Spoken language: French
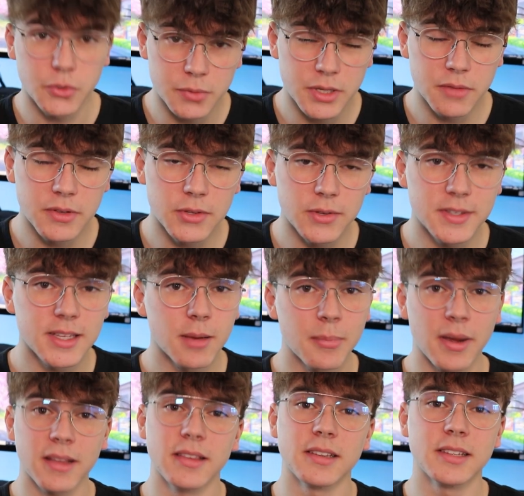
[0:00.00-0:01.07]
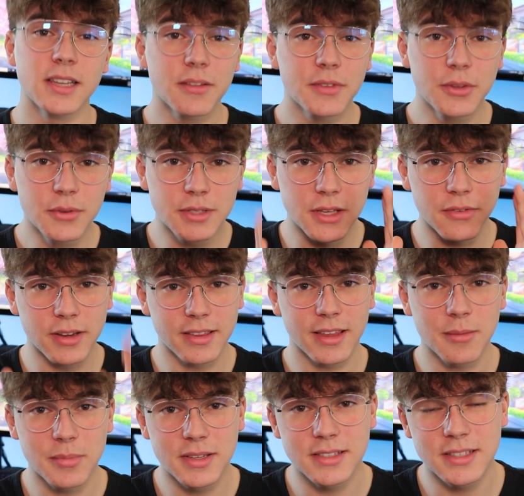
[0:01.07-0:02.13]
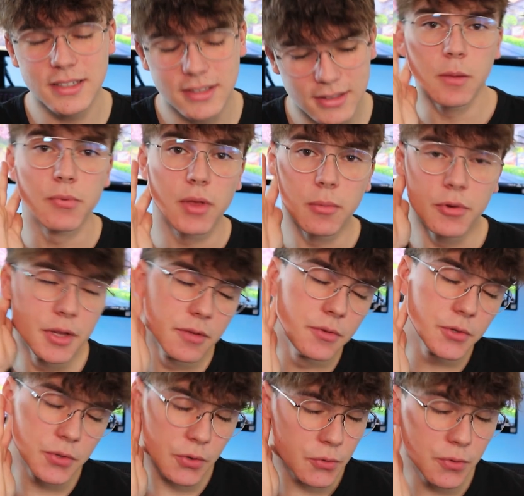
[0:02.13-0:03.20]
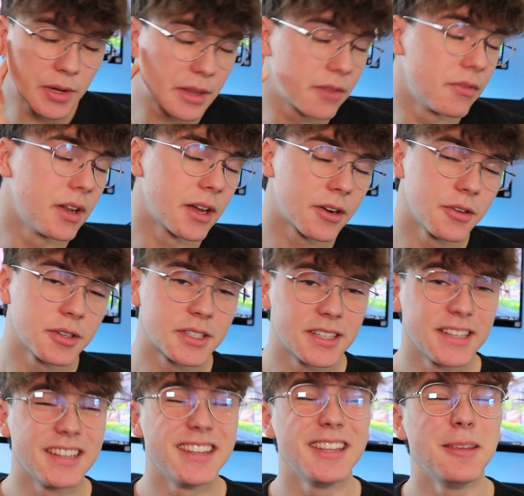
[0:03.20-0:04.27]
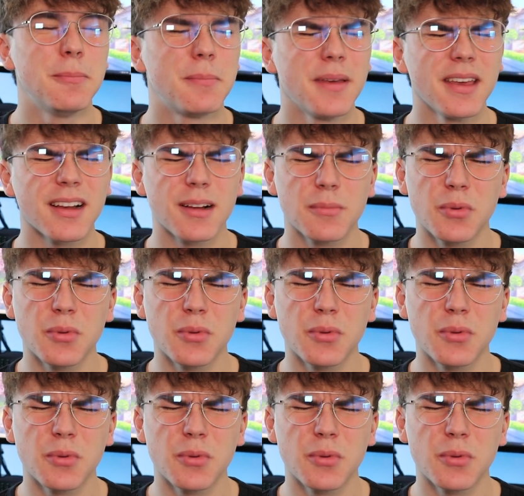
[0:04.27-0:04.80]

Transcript: Je vous invite aussi à partager la vidéo, ça ferait très plaisir. Et puis abonnez-vous surtout et activez la cloche, c'est hyper